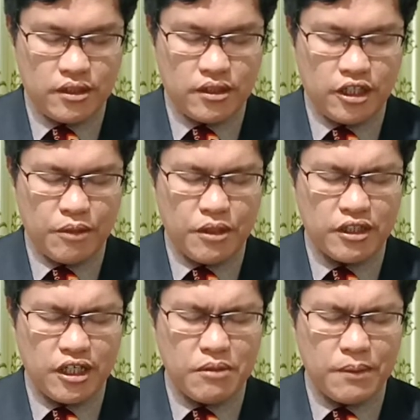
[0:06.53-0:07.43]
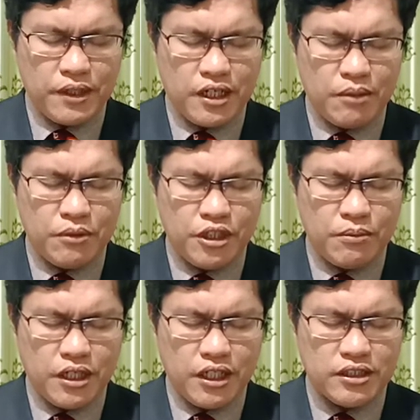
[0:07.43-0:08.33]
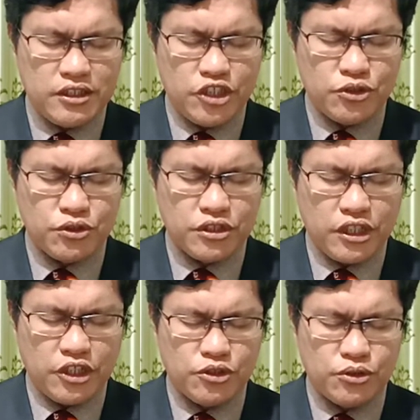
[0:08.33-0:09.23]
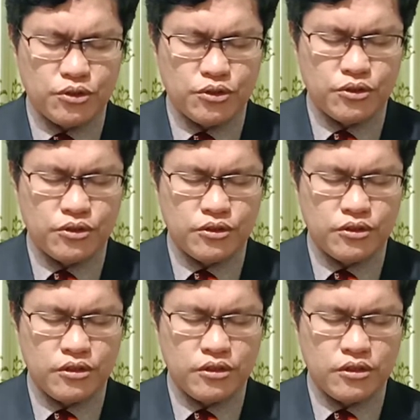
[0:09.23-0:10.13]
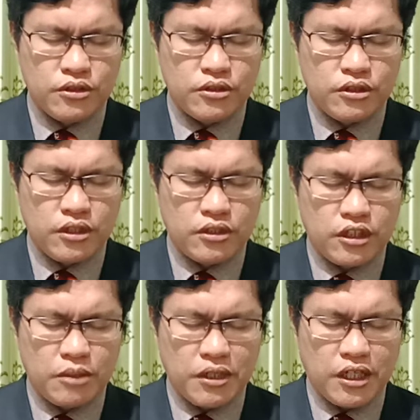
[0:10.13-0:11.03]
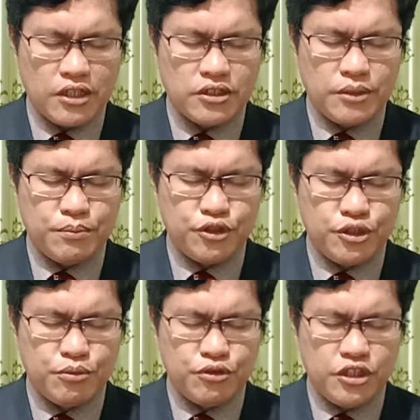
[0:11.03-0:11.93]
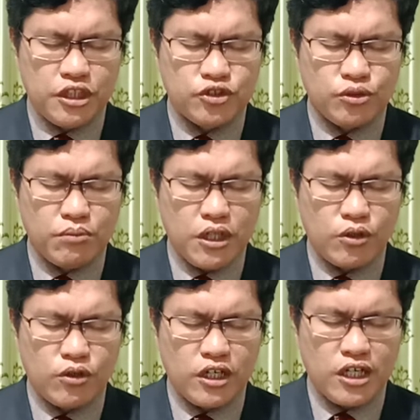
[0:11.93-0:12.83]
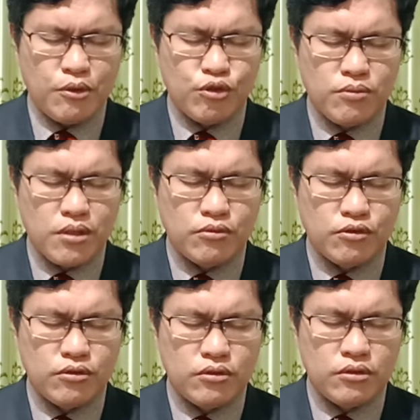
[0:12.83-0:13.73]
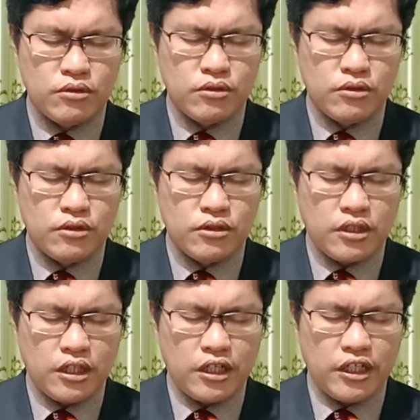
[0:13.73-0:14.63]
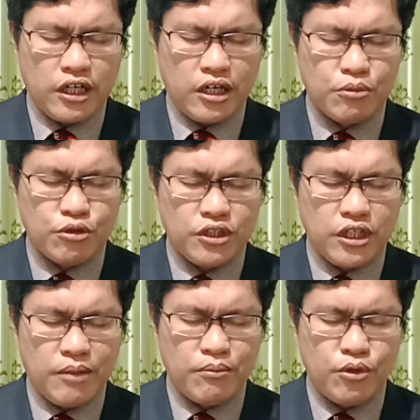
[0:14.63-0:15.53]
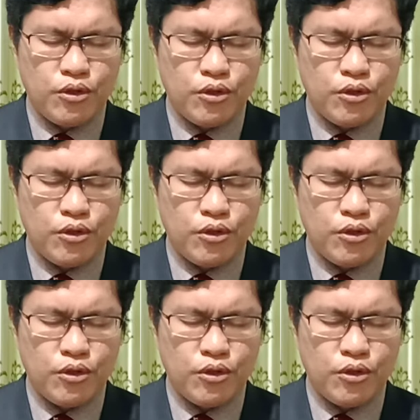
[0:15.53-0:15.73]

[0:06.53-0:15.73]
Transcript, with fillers: naibata bapa nami ibagas Yesus Kristus terima kasih puji-pujian sombah koron nami hubamu langi ramo ti Nami